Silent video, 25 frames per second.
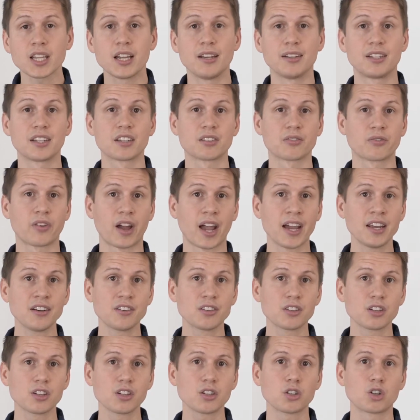Des
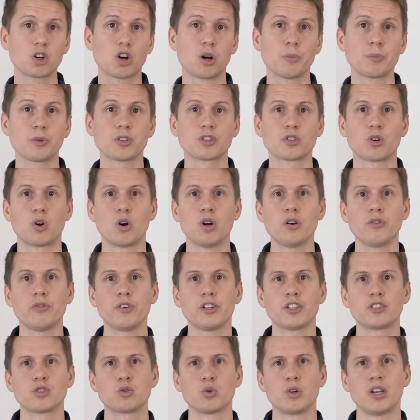Weiteren kommt es
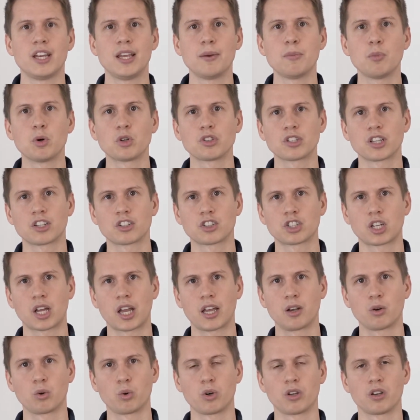häufig zu
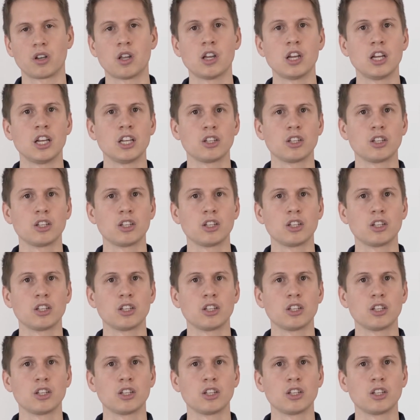Lähmungserscheinungen,